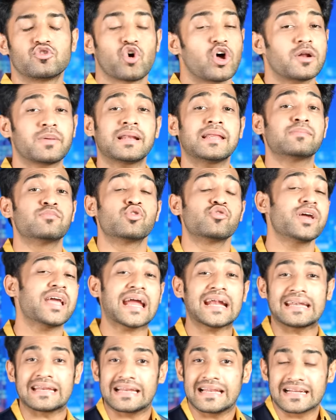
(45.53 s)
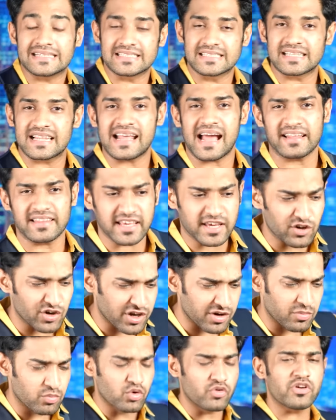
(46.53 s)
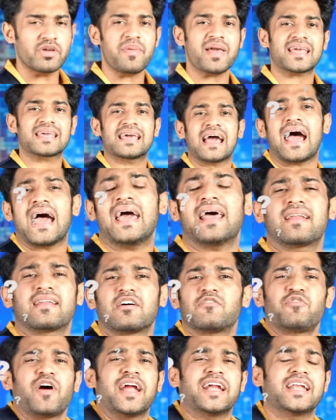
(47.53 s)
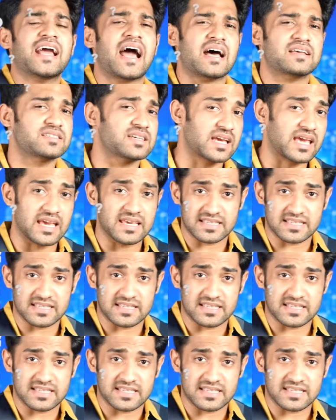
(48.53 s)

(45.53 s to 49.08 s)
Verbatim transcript: नॉर्मली मूवी के ट्रेलर इसलिए आते क्योंकि वो मूवी में क्या है रफ आइडिया आ सके